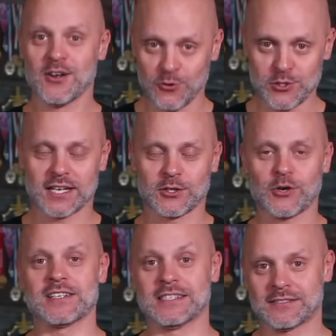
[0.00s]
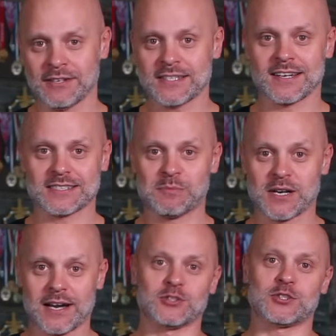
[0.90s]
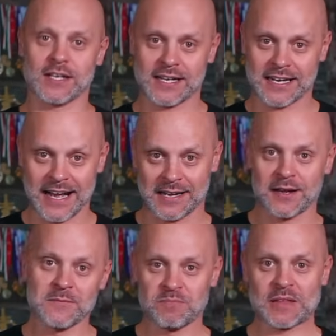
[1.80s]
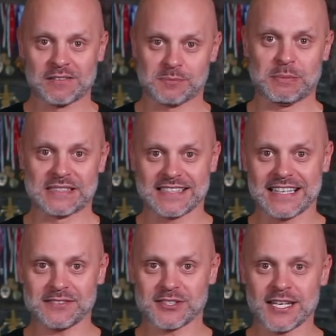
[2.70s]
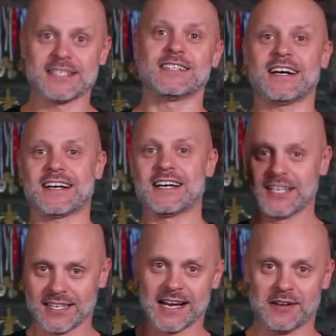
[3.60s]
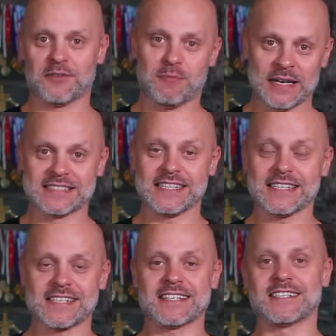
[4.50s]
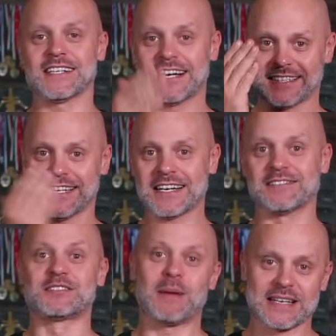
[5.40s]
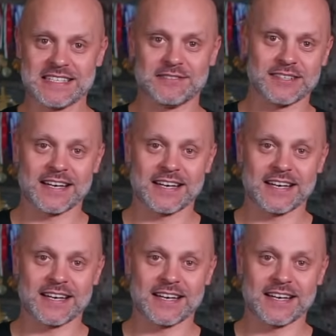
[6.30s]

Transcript: люди, которые действительно разбираются, как в спецназовских делах, как в полицейских делах, так и в спортивных.